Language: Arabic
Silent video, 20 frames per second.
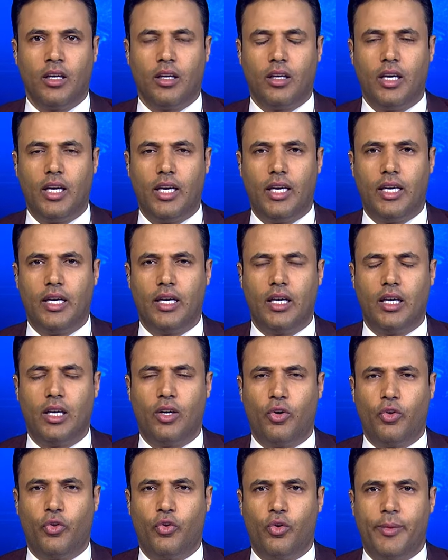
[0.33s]
قال
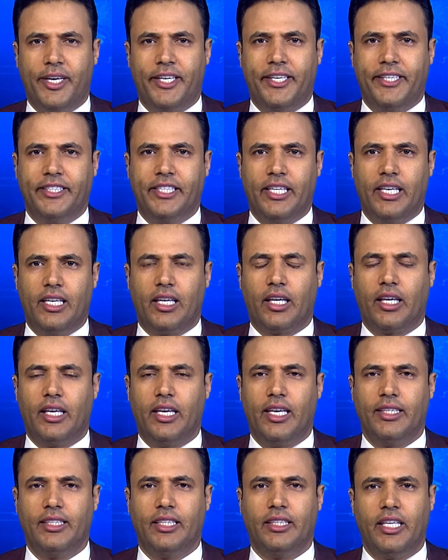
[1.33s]
عضو مجلس
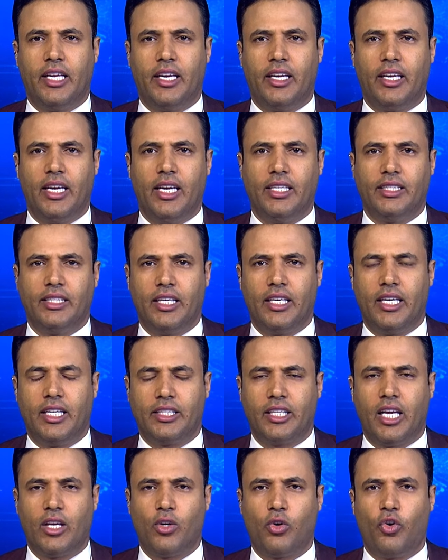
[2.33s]
القيادة الرئاسي
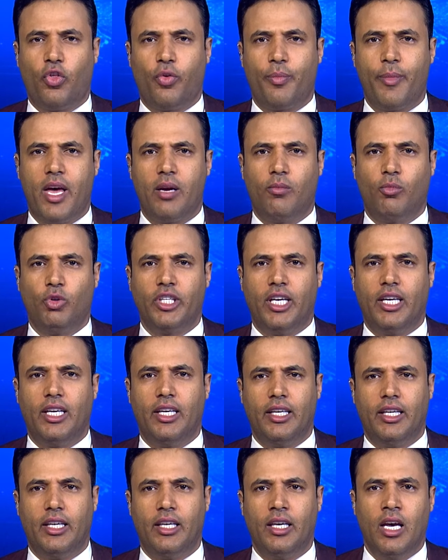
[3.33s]
الشيخ عثمان
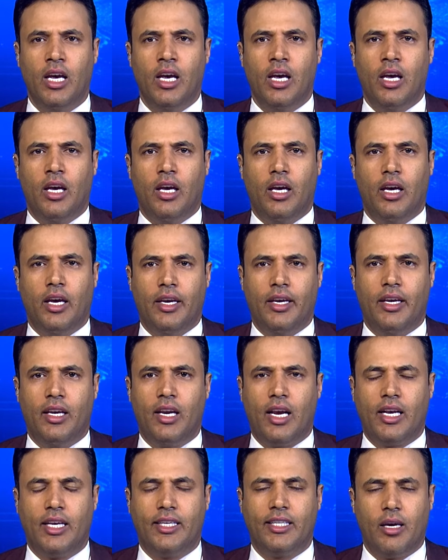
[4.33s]
مجلي إن
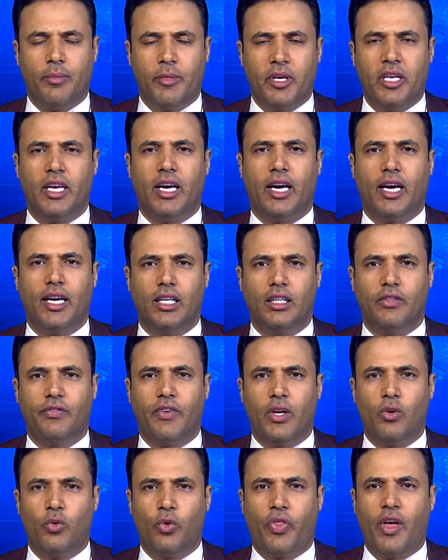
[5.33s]
الجميع
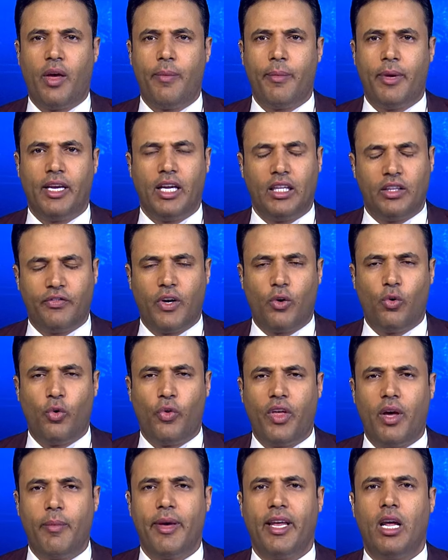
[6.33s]
يدفن ثم يدفع
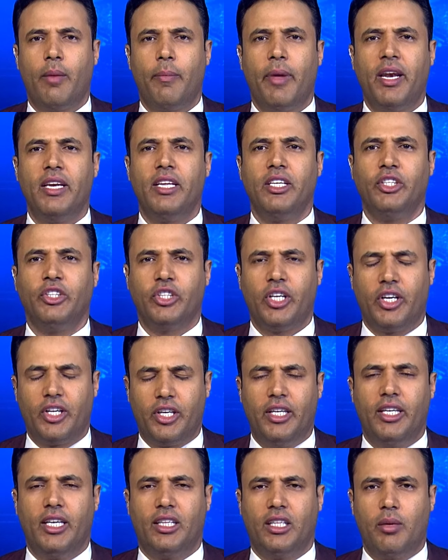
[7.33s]
ثمن منع
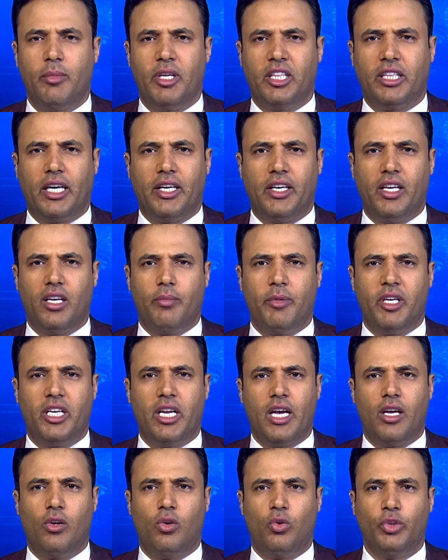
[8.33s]
الشرعية من تحرير
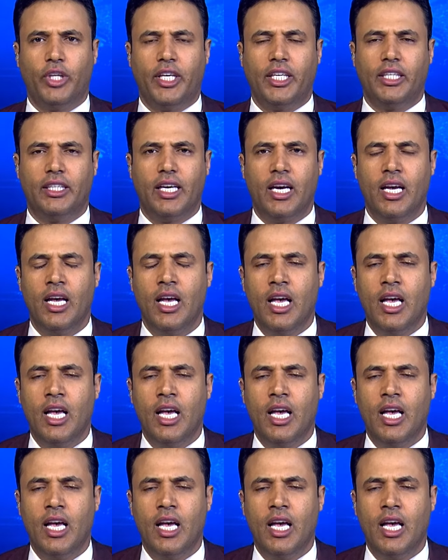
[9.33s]
ميناء الحديدة